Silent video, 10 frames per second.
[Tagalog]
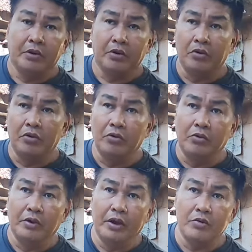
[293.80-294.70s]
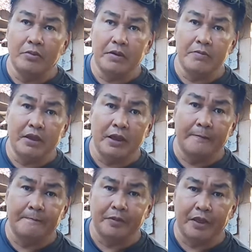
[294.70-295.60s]
Pero kung ano mga
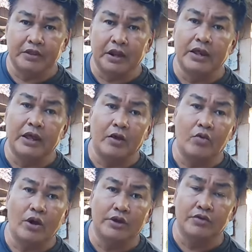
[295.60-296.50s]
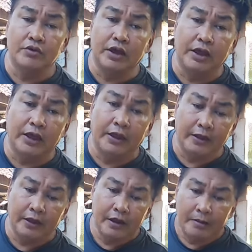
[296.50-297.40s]
kaibigan, ay talagang huwag niyong
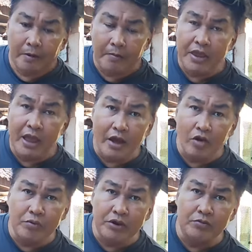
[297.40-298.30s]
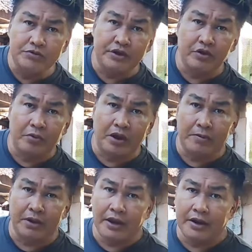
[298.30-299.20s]
ipabayaang uminom siya doon mga
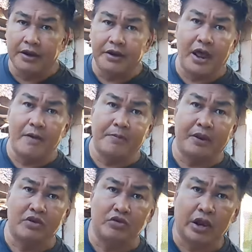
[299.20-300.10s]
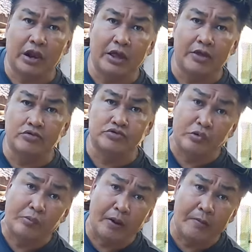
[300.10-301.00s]
kaibigan, i-dropper niyo talaga yung
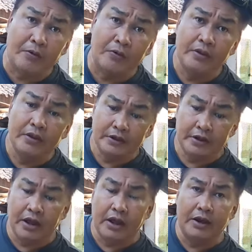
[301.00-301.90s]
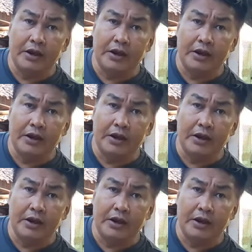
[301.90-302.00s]
sulfa doon na